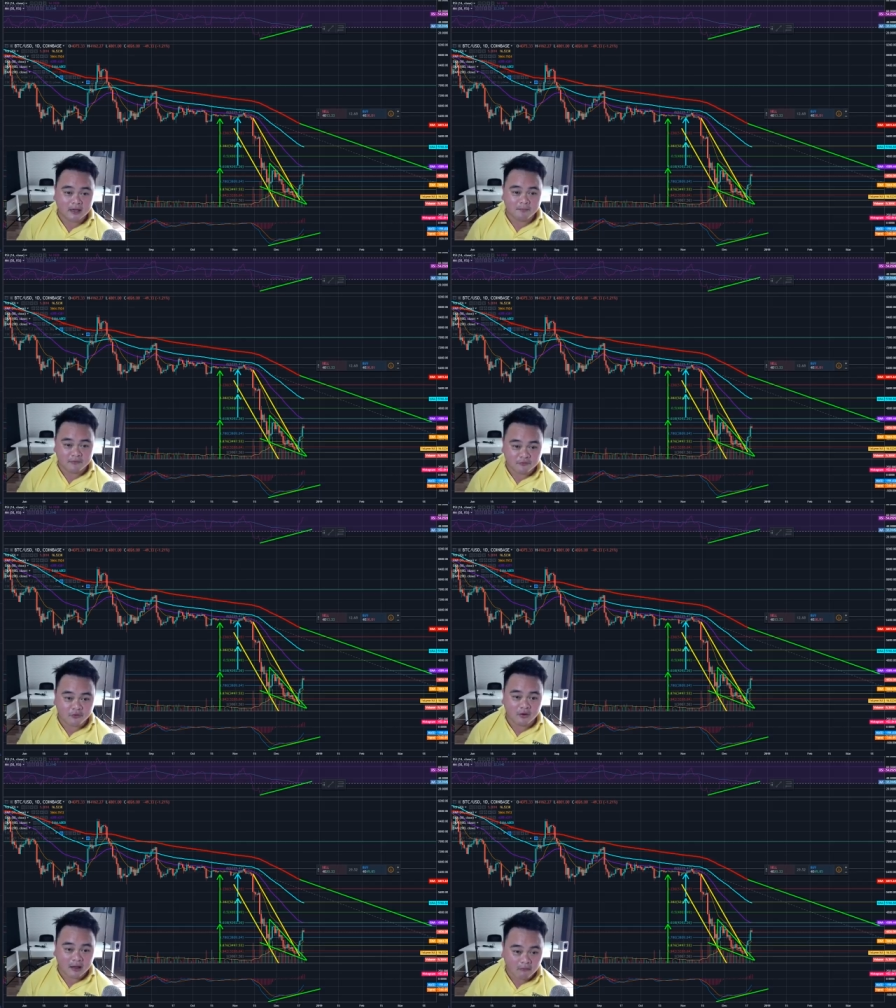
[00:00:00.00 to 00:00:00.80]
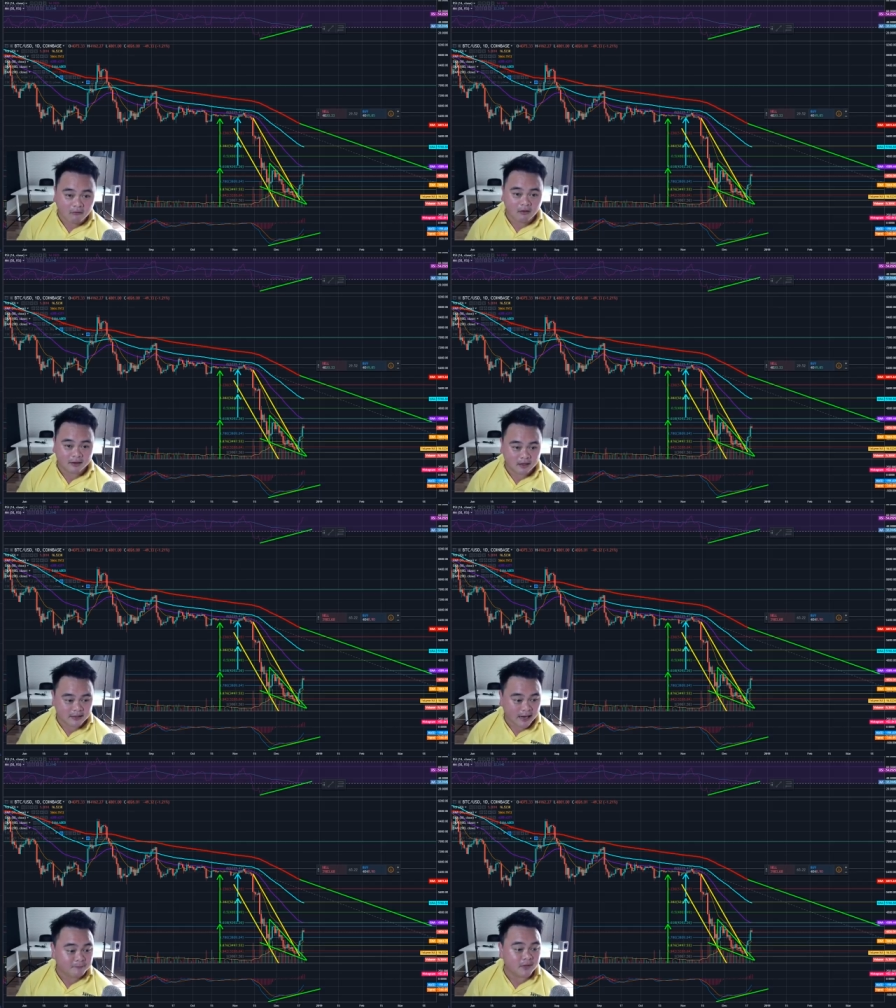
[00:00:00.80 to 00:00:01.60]
ฮะเป็นฝุ่นละอองนะ
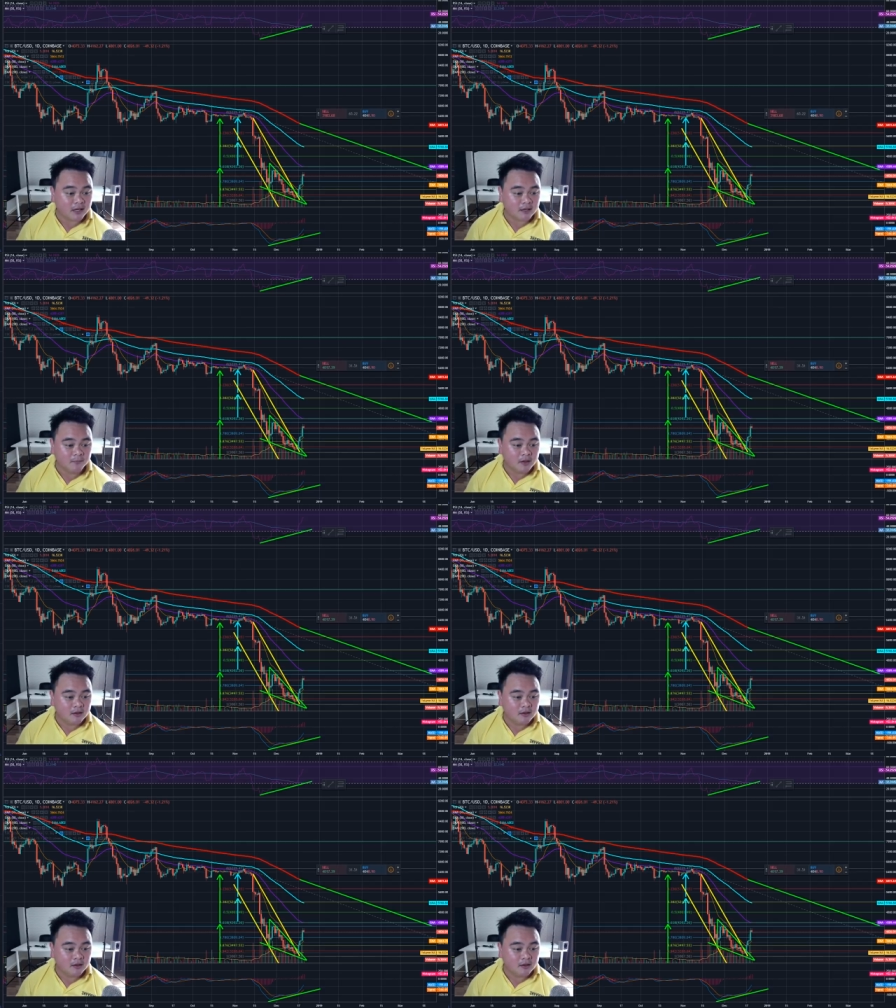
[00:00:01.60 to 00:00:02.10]
ย้ำนะครับ